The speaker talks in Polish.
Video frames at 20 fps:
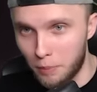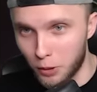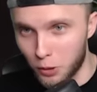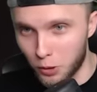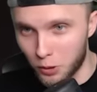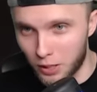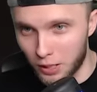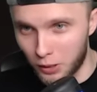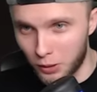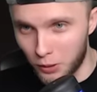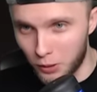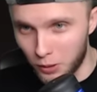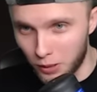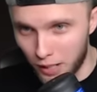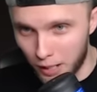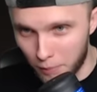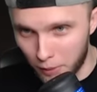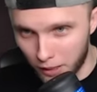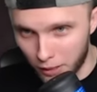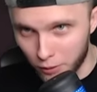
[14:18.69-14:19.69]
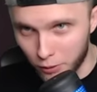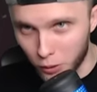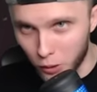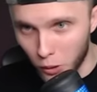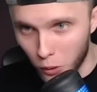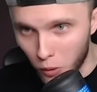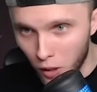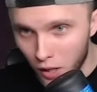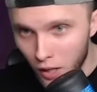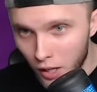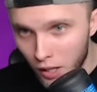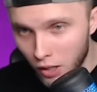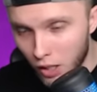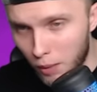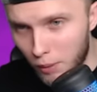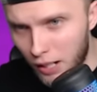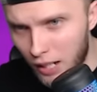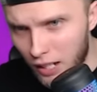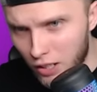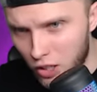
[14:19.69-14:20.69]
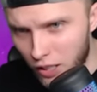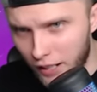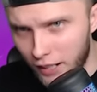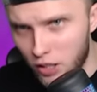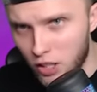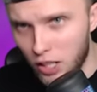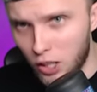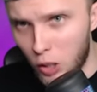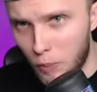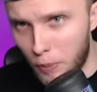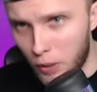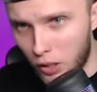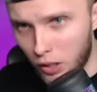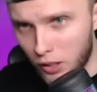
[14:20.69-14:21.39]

mnie podrzuca do góry, a potem w dół. Dobra, czekaj, trzeba go